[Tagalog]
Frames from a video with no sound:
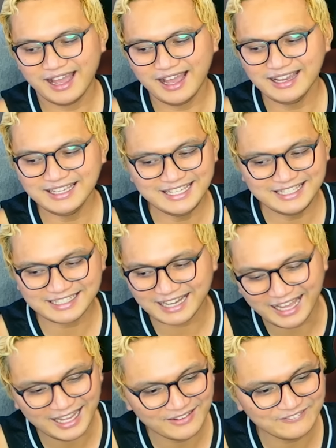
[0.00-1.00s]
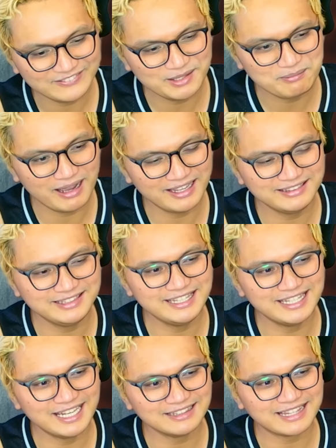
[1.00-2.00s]
Ang hirap, di ba?
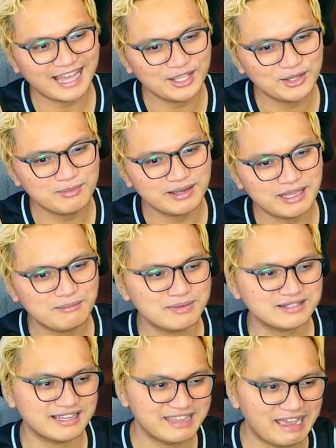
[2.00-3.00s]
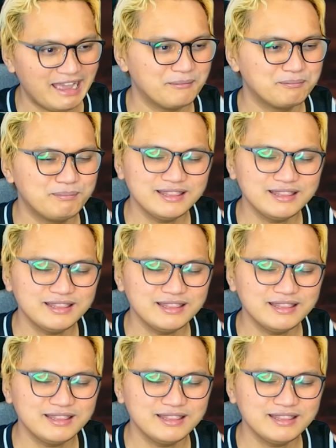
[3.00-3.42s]
Hindi na lang tayo maging masaya.